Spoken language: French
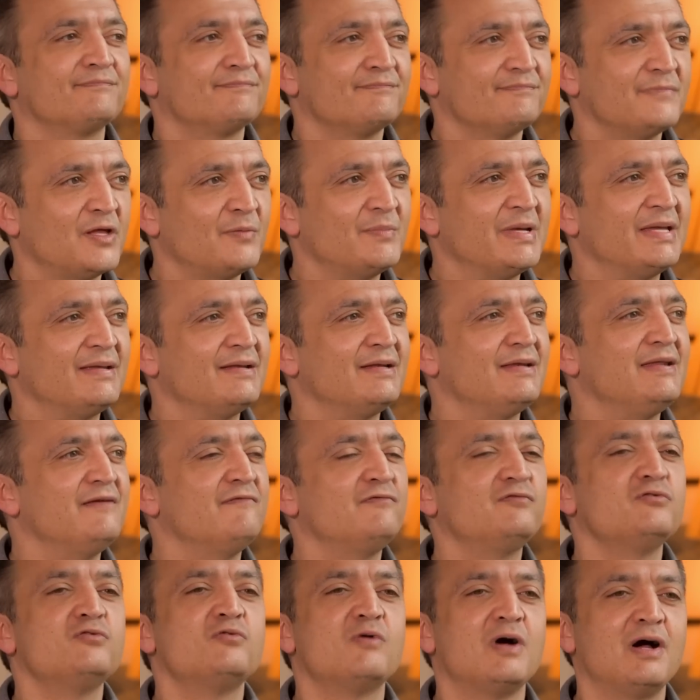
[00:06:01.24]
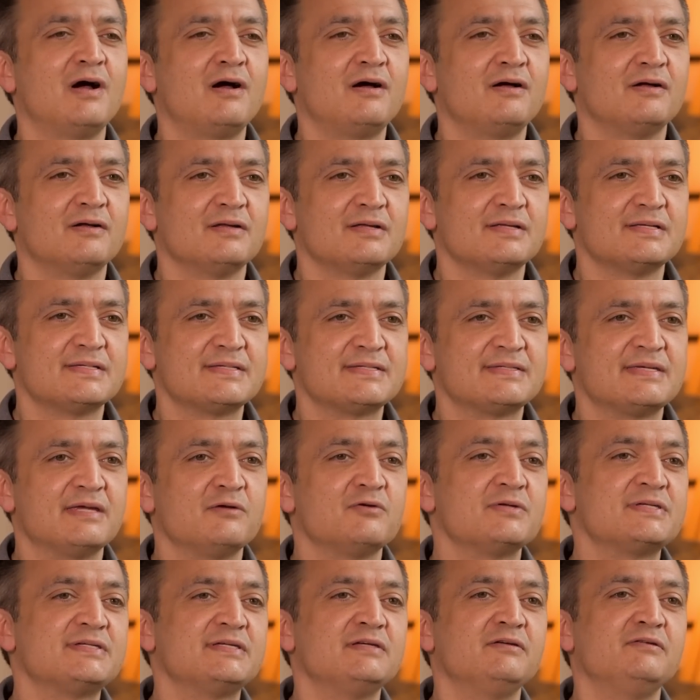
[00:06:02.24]
Non, mais les vouloir, c'est
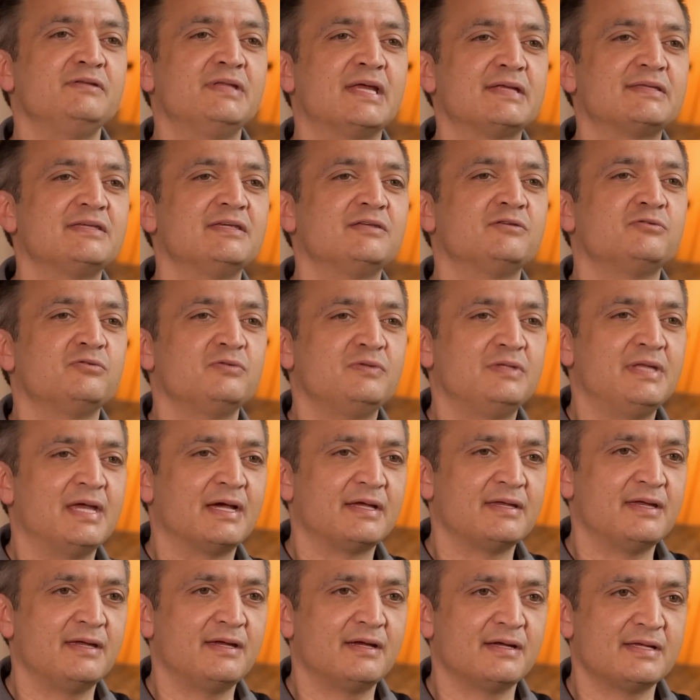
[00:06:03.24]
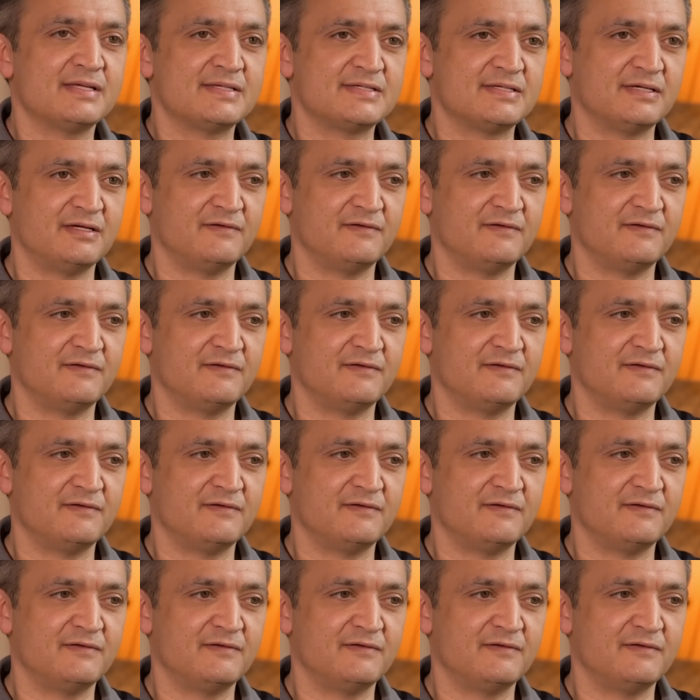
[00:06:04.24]
aussi une attitude derrière, et c'est